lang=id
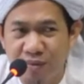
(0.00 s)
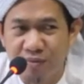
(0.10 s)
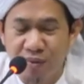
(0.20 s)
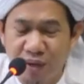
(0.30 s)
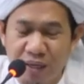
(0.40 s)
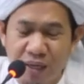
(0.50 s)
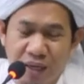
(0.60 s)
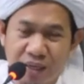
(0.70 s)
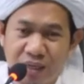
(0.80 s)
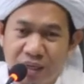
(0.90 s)
bukan
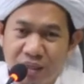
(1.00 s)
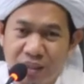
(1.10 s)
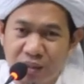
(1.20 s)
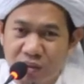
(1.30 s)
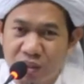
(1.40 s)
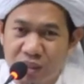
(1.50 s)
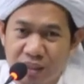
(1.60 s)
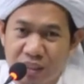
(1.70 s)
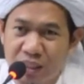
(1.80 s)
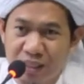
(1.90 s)
ada di situ
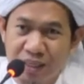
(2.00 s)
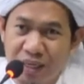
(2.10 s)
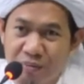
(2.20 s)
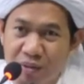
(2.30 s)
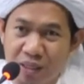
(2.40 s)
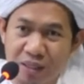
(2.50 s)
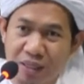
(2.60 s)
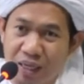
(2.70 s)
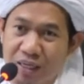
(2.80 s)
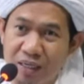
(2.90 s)
kesyirikan
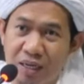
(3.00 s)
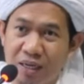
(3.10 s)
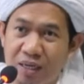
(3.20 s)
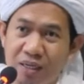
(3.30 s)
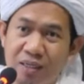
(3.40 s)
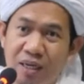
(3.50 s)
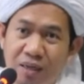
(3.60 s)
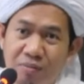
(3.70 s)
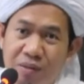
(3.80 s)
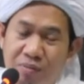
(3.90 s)
menyertai yang lain
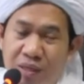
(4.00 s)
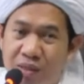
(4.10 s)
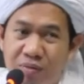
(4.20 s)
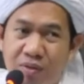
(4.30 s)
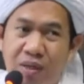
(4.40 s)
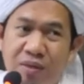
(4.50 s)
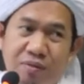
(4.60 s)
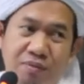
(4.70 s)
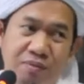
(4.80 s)
dalam ibadah bukan